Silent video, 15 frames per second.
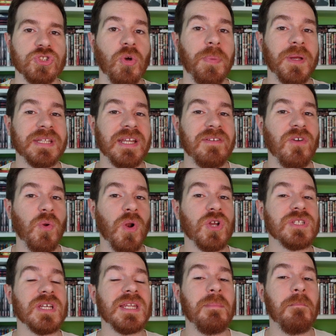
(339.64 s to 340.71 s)
Sto per dirvi
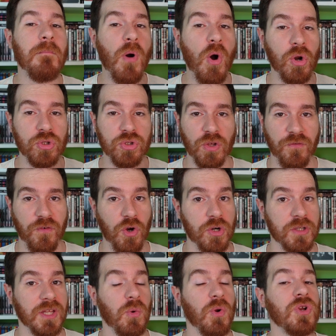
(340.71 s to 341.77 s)
qualcosa di molto
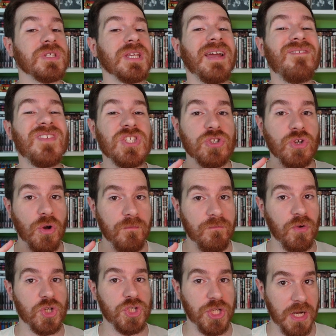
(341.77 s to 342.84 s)
forte, qualcosa che vi
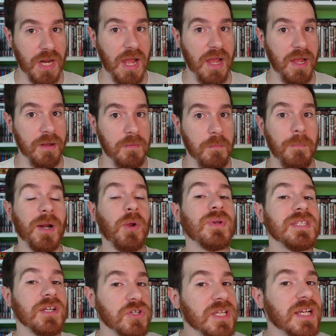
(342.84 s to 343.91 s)
sconvolgerà, eh. Per
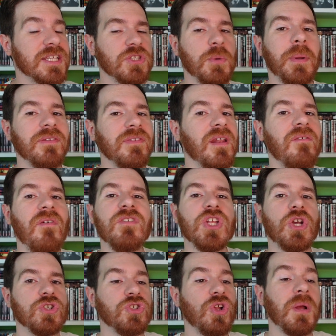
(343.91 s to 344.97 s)
questa cosa che sto per dirvi vi
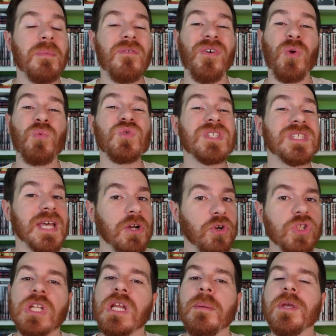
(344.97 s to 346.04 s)
dico solo che mi farò un
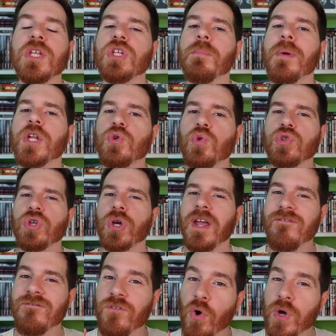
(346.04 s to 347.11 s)
sacco di nemici, ma è giusto
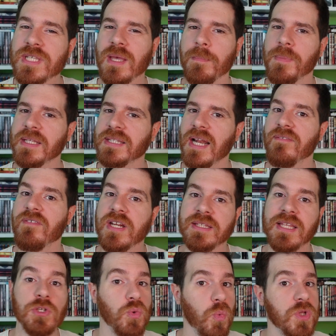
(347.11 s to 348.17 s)
che voi sappiate la
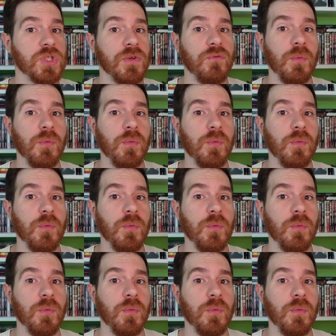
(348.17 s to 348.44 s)
verità su questo